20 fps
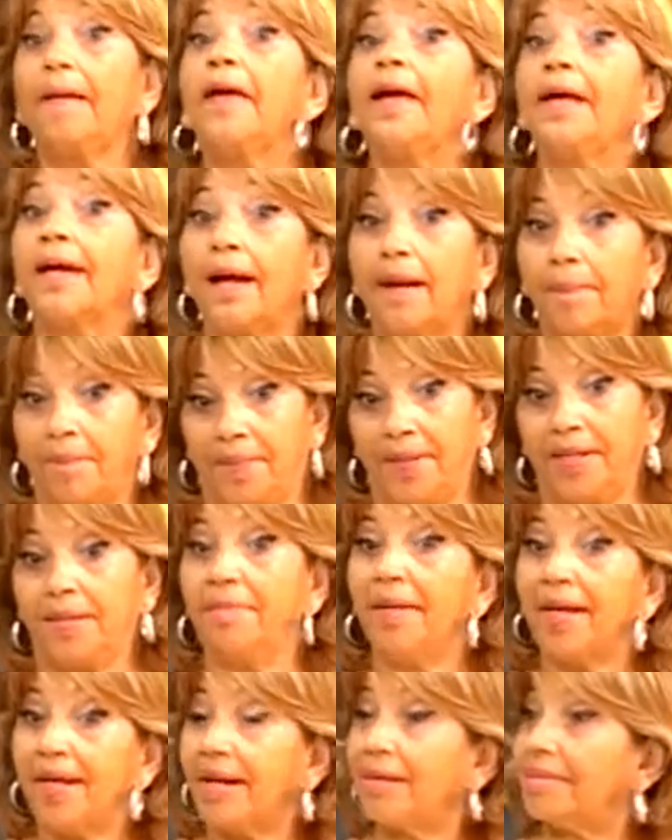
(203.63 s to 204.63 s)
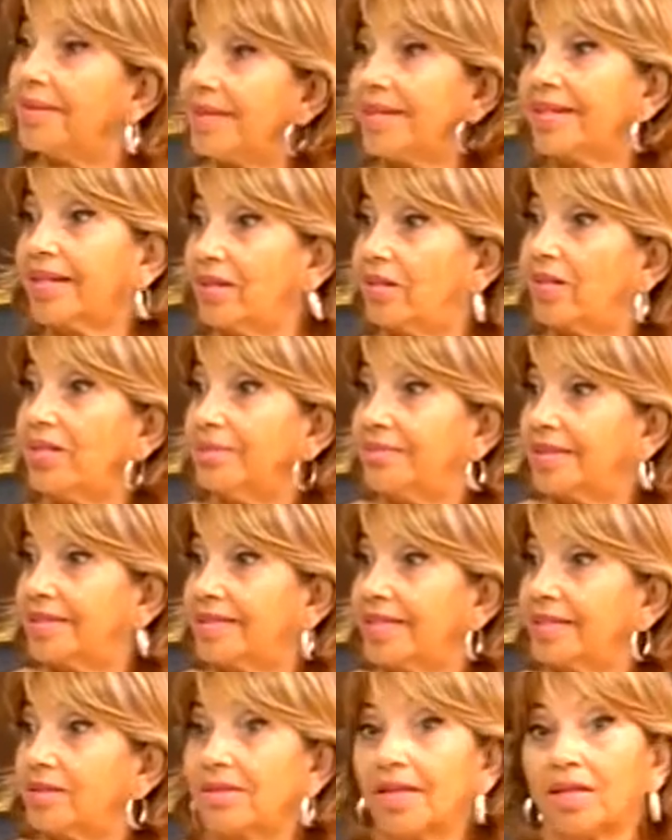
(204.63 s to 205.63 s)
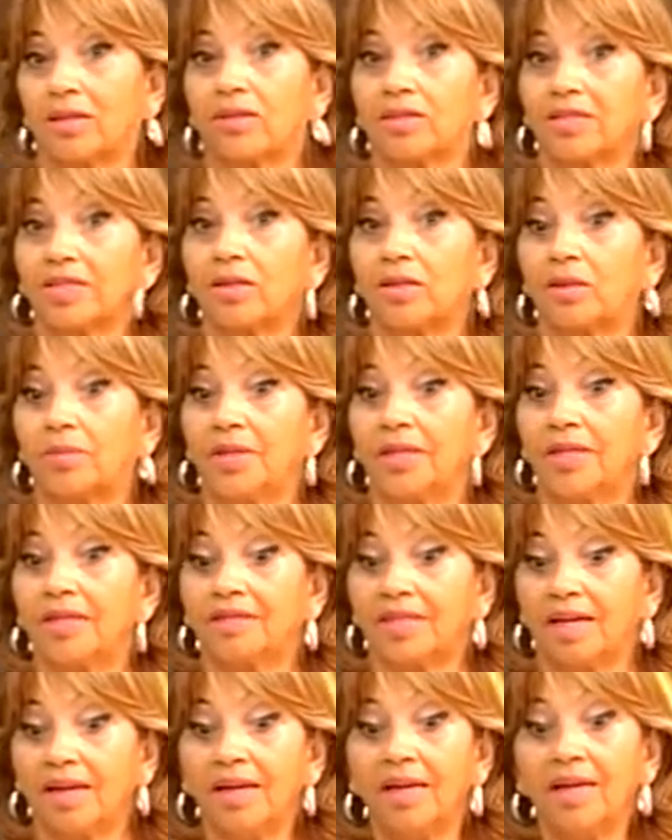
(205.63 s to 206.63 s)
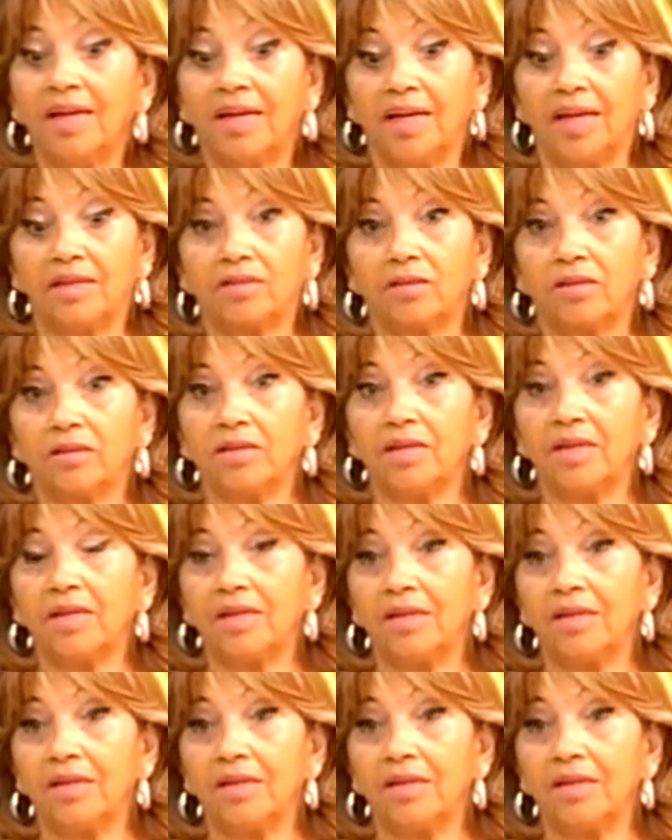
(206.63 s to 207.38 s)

Era la primera vez que yo iba a hacer una cosa como esta. Entonces. La